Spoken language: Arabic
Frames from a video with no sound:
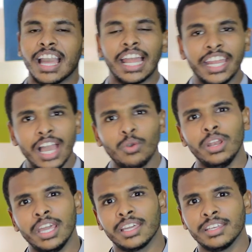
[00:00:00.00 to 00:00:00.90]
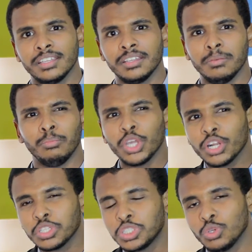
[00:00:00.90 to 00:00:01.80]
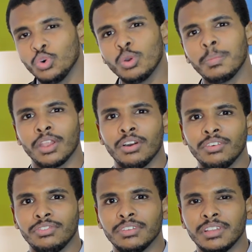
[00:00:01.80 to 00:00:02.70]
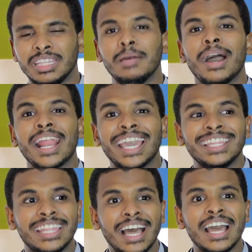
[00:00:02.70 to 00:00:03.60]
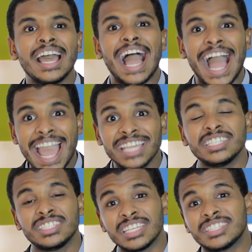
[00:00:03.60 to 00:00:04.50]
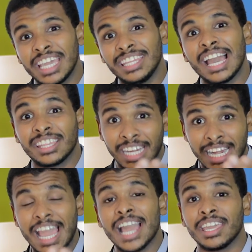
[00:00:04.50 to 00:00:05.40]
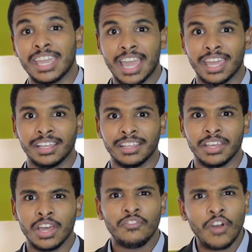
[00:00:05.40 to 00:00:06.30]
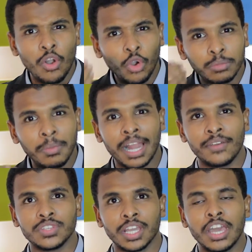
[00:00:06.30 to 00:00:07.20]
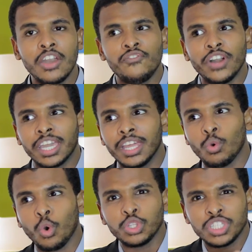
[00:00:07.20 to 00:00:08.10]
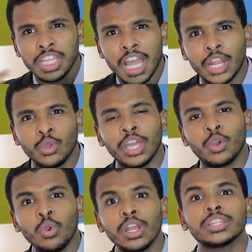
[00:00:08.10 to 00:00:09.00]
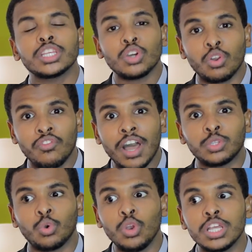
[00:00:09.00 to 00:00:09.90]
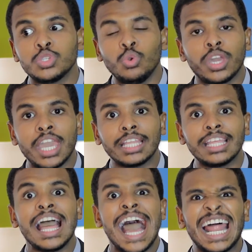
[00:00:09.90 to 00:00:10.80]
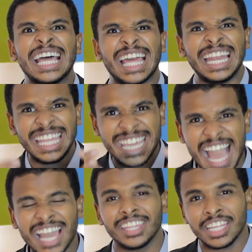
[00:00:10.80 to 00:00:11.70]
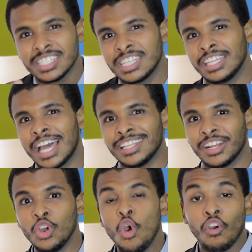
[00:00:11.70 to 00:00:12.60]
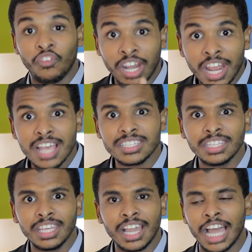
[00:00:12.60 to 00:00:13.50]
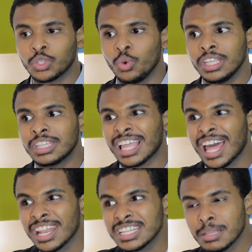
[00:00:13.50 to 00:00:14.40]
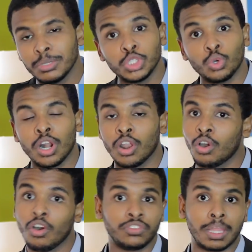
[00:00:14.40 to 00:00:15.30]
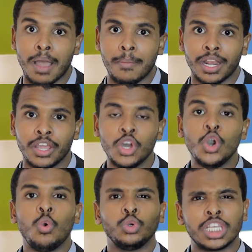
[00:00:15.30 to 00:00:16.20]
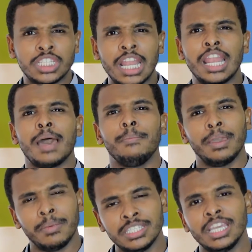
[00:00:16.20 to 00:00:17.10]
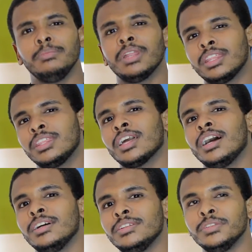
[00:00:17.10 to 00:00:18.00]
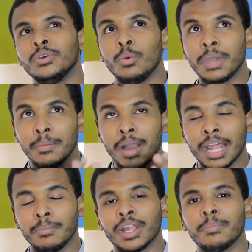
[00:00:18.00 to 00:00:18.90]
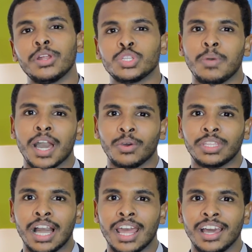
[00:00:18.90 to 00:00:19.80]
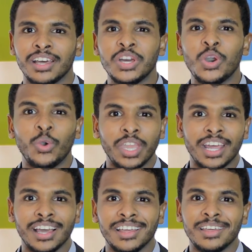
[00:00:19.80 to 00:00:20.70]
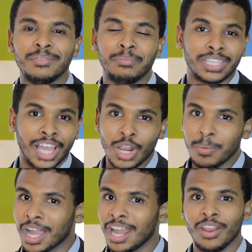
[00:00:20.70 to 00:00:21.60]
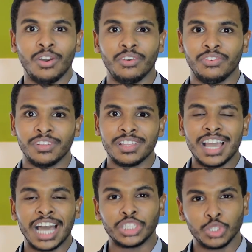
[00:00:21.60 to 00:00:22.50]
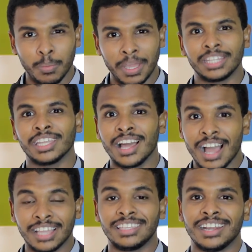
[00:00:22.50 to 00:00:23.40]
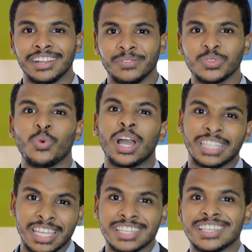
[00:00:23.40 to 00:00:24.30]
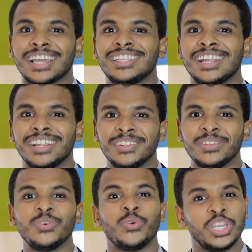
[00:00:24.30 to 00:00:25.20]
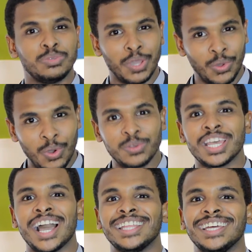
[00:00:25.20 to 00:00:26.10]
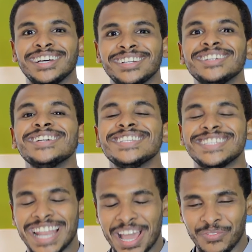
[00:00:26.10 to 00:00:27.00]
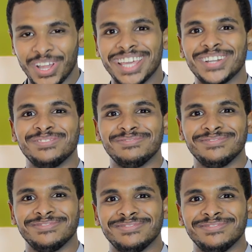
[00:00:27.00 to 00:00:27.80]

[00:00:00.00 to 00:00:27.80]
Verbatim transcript: خليني اقول لك مجرد الشعور بالخوف ده معناه انت عايز تستعيد اكثر لحاجه جايه فاقعد مع نفسك فكر وخذ سيناريو لكل التصرفات وكل السلوكيات اللي حتخليك اكثر استعدادا وفي اللحظه ديك حتكون انت تخلصت من شعور الخوف تماما وتسلح بمزيد من الثقه وبايمانك بربنا سبحانه وتعالى وهنا بتغلبك على الخوف حتشعر بارتقاء اكثر وحتنجز اكثر وعيش بقوه سعاده سلام عليكم